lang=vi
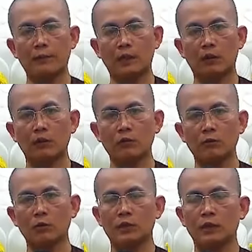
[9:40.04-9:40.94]
nào, không có
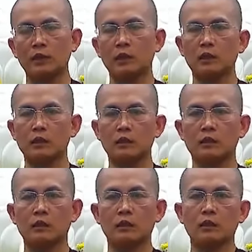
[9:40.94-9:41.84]
một cái lời
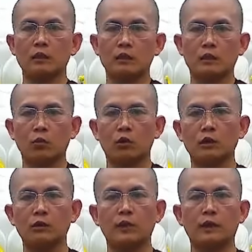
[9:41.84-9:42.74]
của
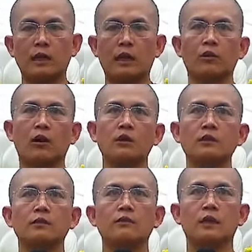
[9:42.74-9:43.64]
Đức Phật nào nói
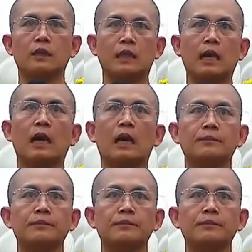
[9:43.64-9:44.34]
như vậy cả.